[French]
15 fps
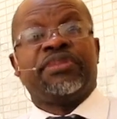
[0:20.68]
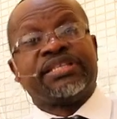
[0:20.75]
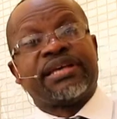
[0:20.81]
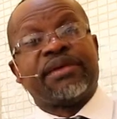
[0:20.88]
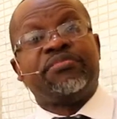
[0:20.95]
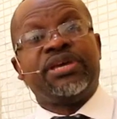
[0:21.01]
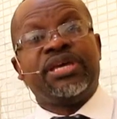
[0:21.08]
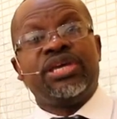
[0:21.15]

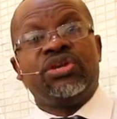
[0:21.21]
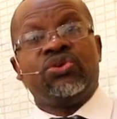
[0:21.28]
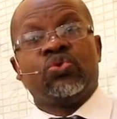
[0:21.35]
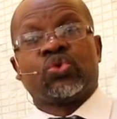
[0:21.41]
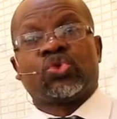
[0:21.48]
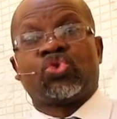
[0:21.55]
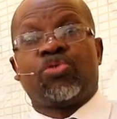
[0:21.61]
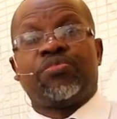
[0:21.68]
amis, nous
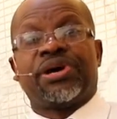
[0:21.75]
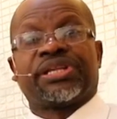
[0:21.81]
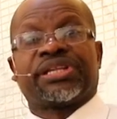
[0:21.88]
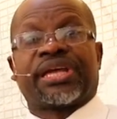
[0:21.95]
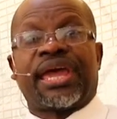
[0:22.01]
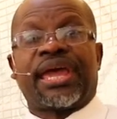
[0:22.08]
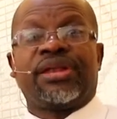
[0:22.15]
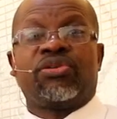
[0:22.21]
sommes en
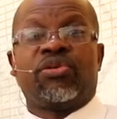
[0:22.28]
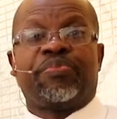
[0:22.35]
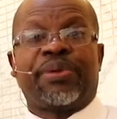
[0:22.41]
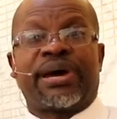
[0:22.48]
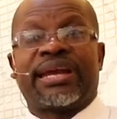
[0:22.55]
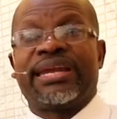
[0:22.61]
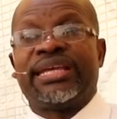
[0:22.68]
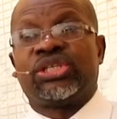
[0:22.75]
train de
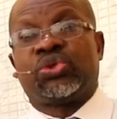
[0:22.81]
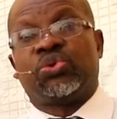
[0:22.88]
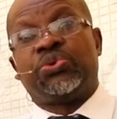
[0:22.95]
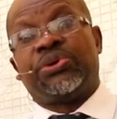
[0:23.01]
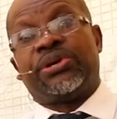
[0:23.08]
parler sur